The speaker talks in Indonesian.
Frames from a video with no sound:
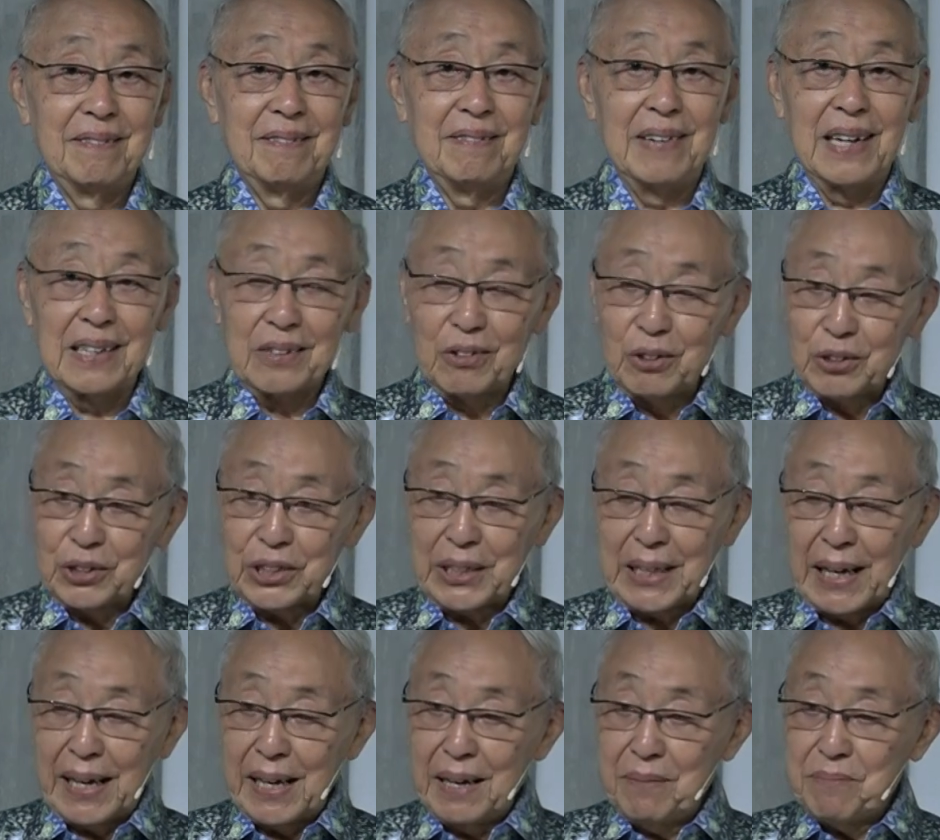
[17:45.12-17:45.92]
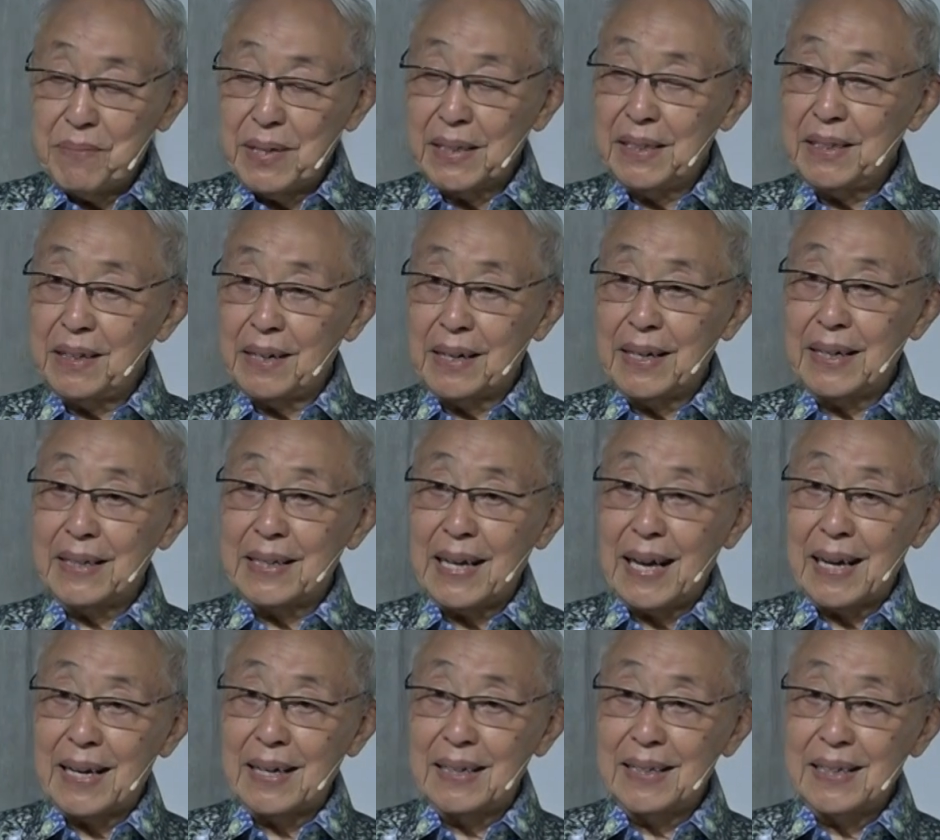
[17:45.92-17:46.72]
Waktu saya
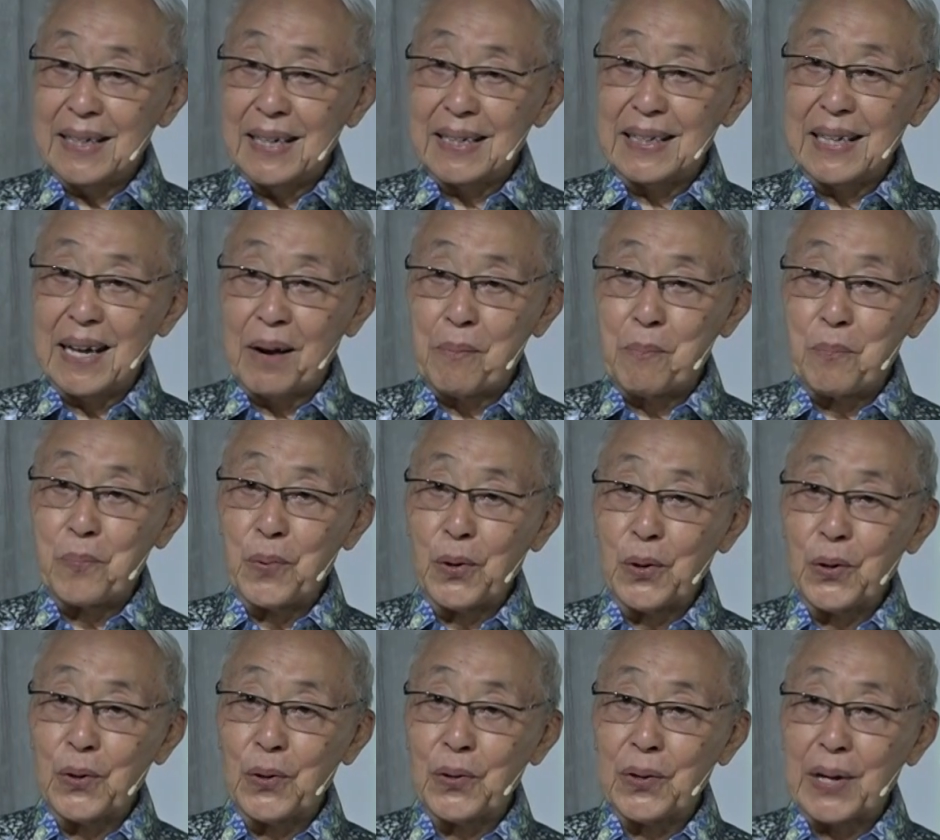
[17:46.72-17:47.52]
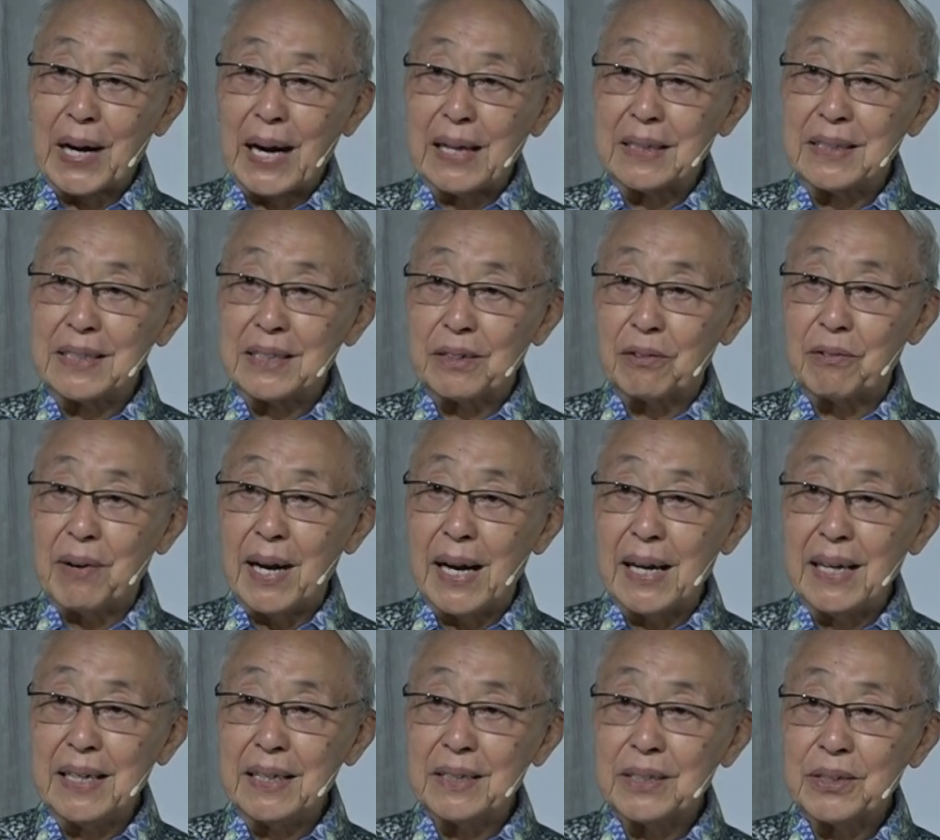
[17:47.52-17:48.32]
menceritakan tentang burung Raja
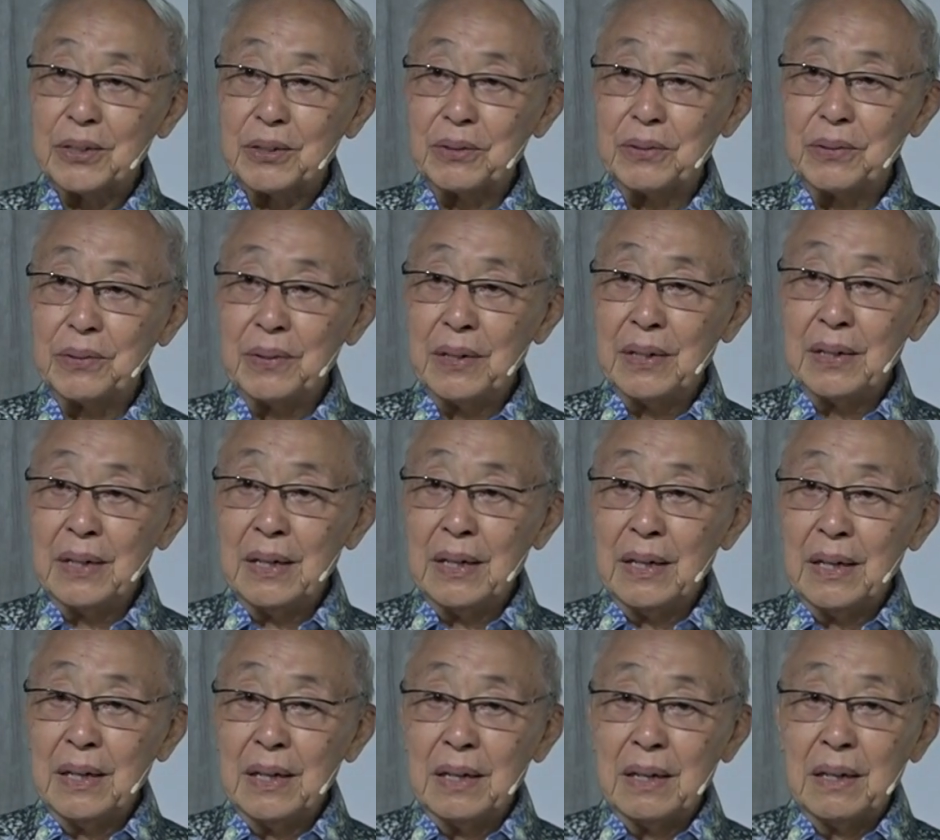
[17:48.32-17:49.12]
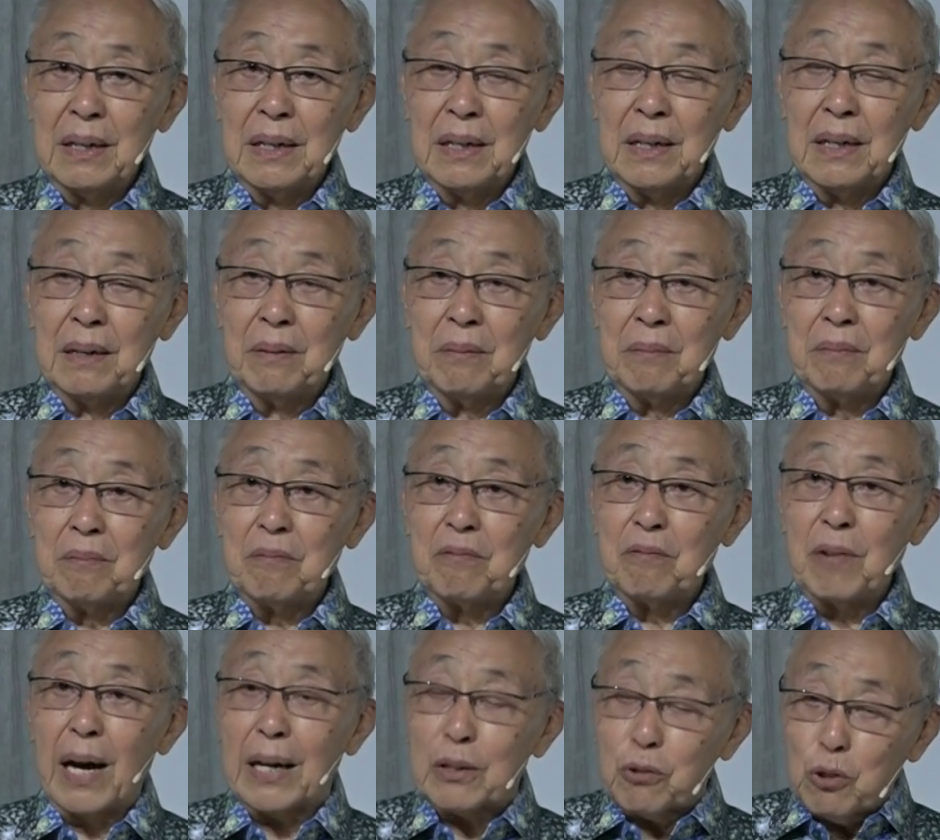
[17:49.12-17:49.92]
Wali, Sku,
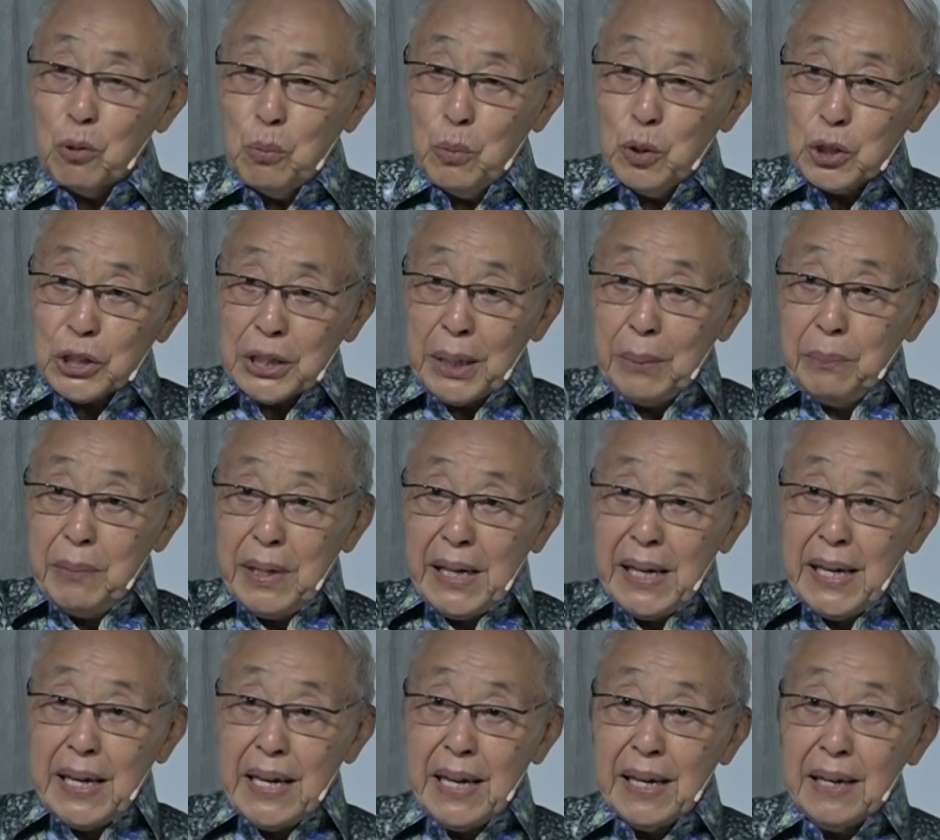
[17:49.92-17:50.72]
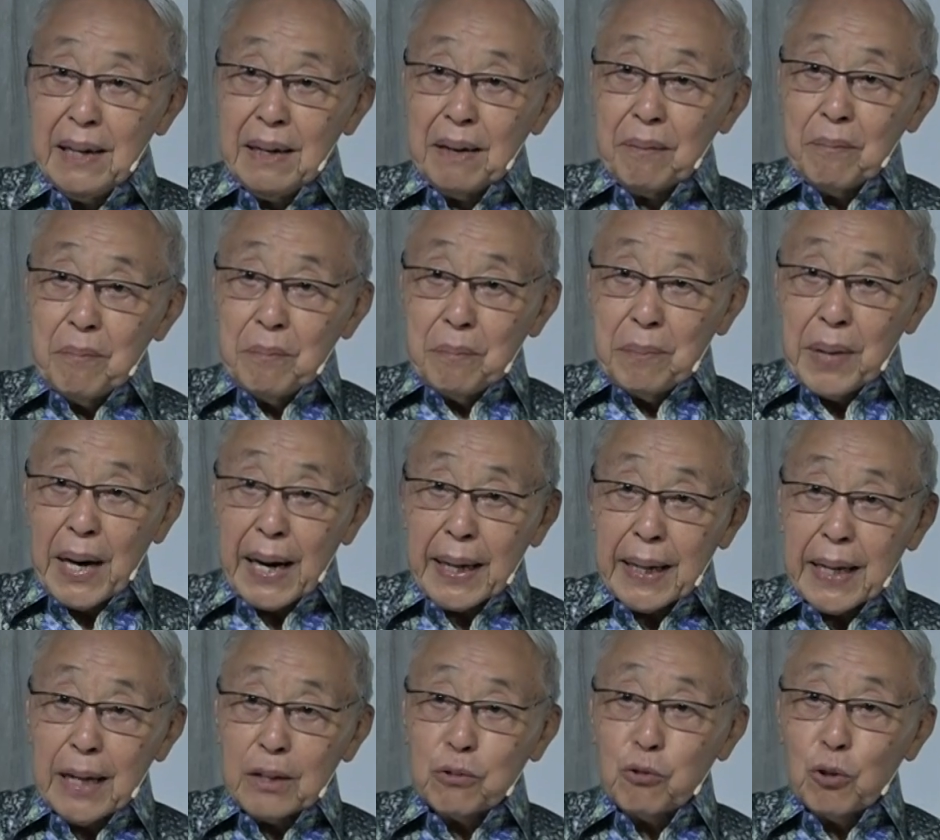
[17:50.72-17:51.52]
Waktu musim dingin,
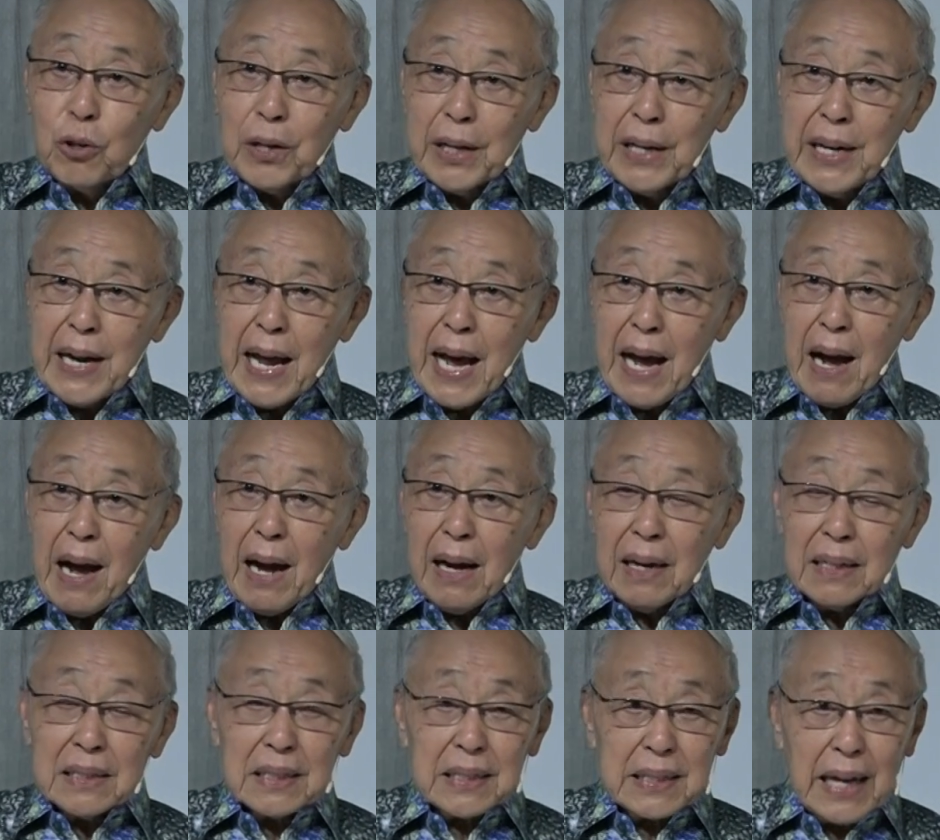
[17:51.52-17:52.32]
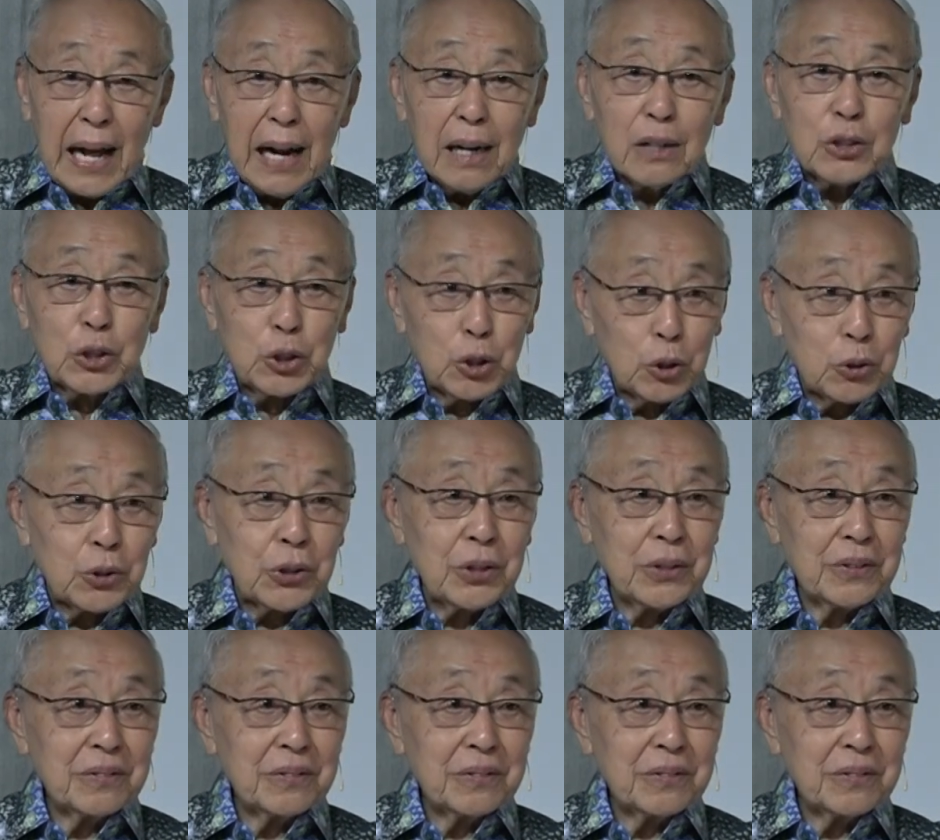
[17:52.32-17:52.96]
mereka itu kena salju.